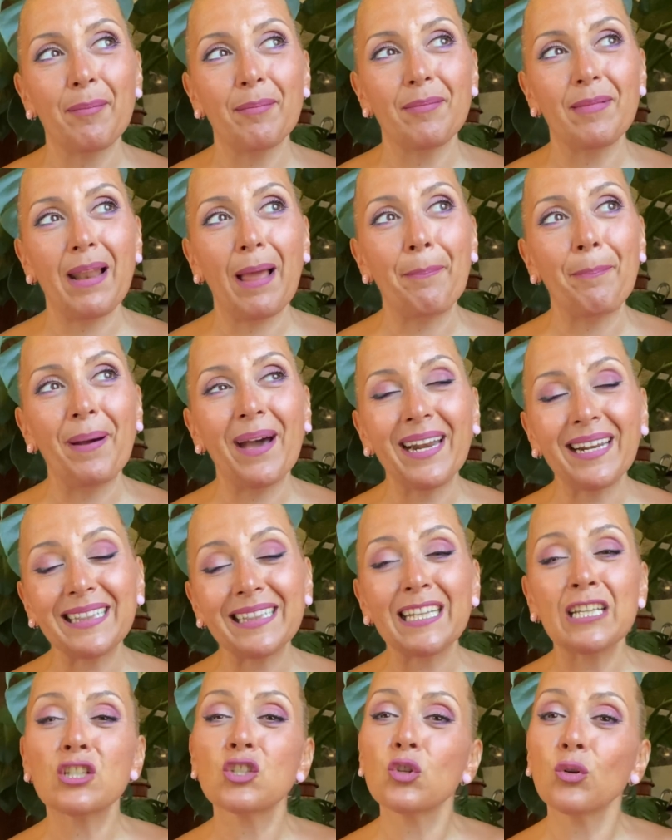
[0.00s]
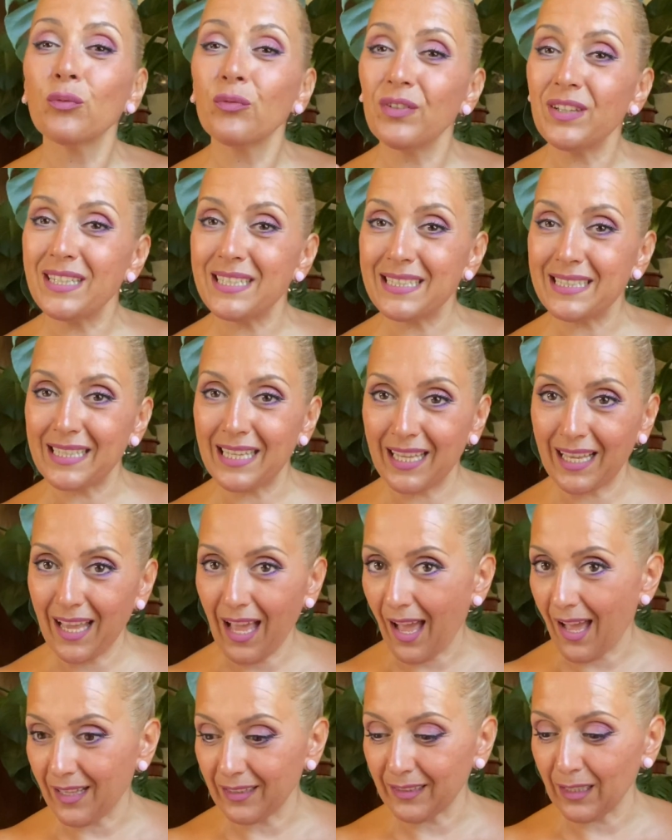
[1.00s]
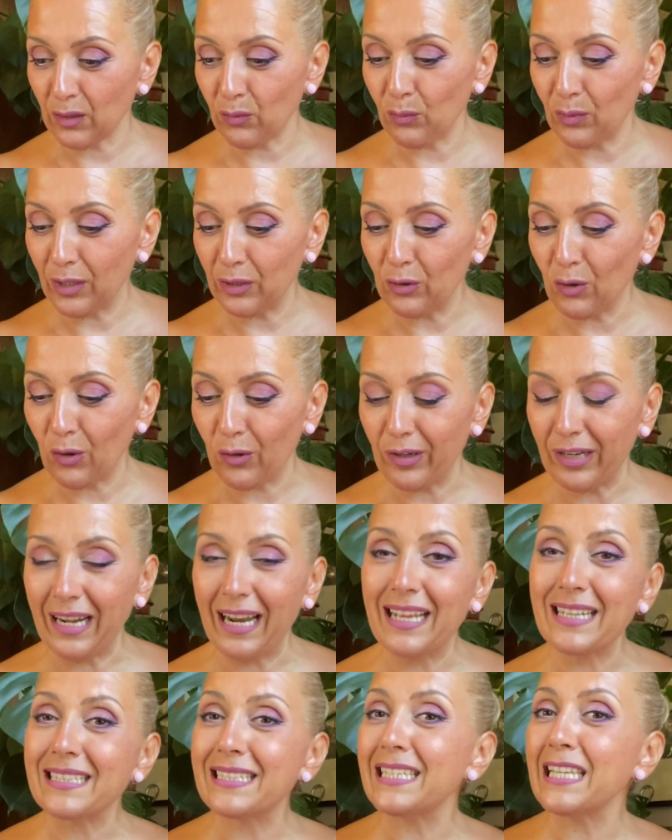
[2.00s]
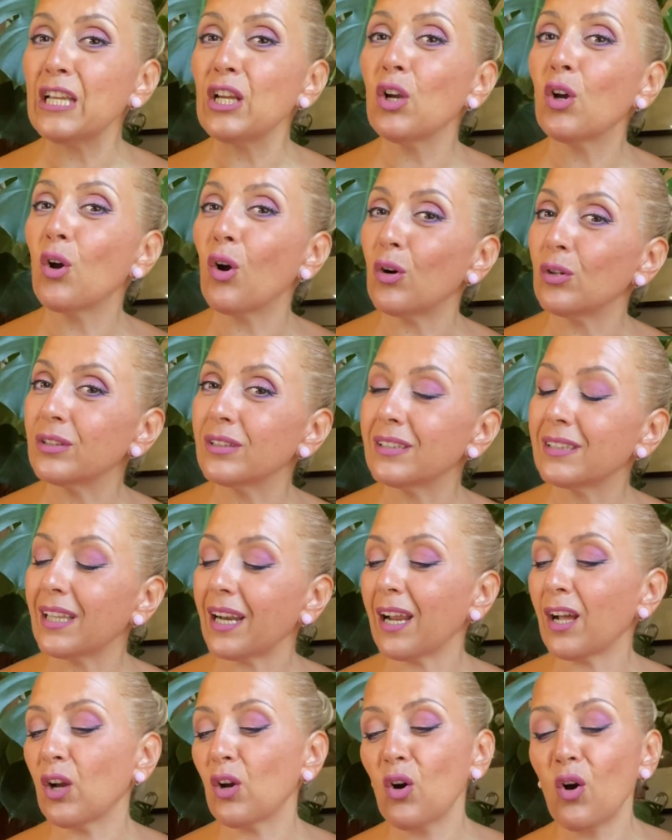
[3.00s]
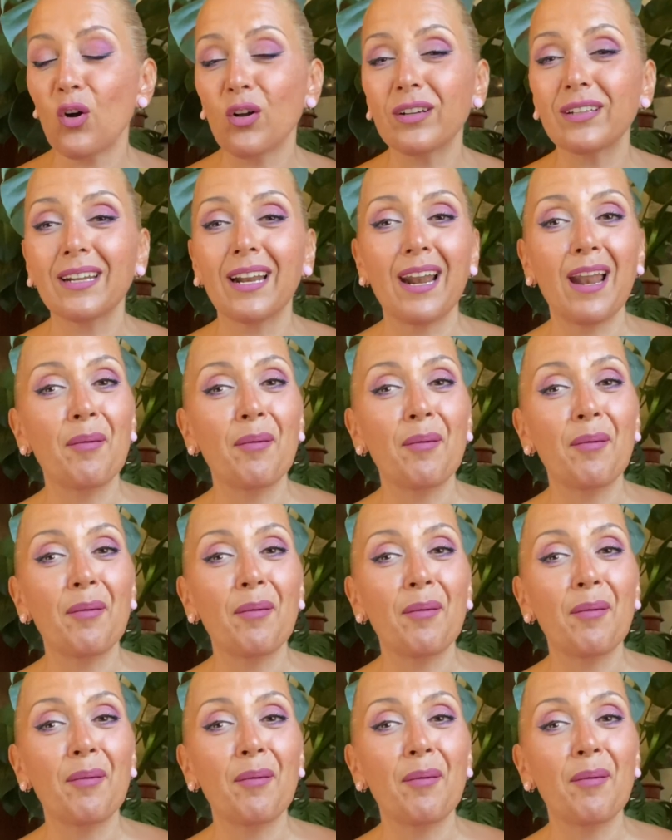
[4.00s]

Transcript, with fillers: la parte sofisticata di una donna si incontra con